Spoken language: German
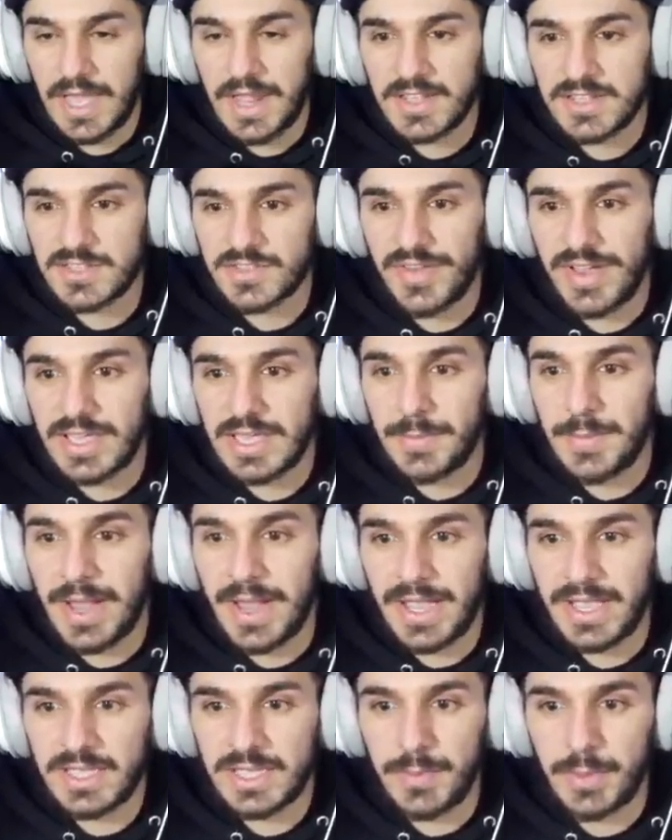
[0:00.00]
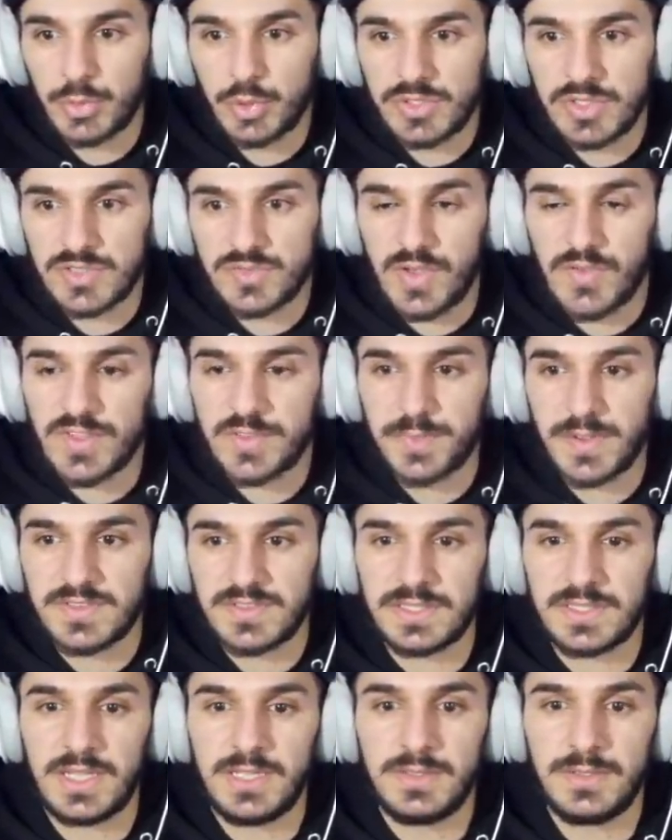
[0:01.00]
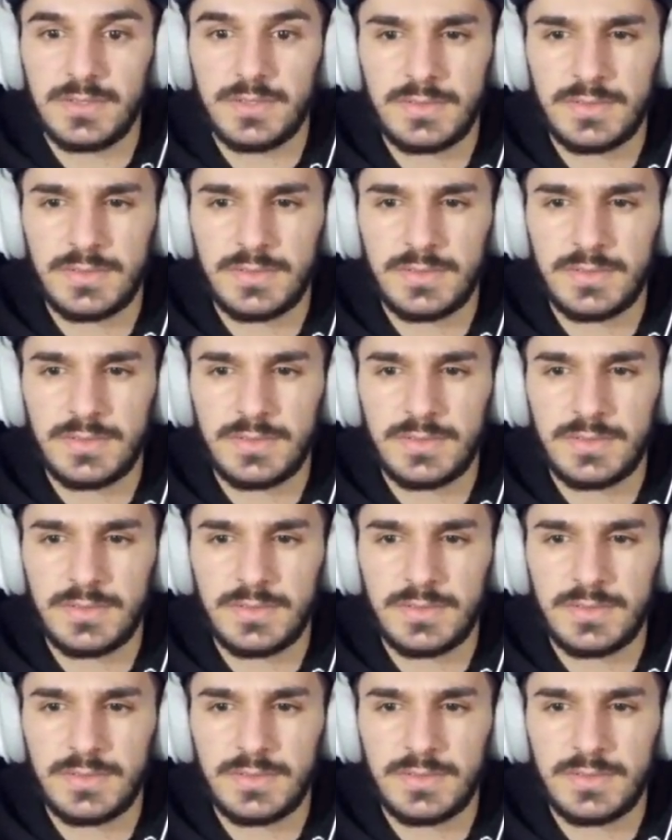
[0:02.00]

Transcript: Ja, das ist 2. Geh mal rein, geh mal durch die 2. Was passiert dann?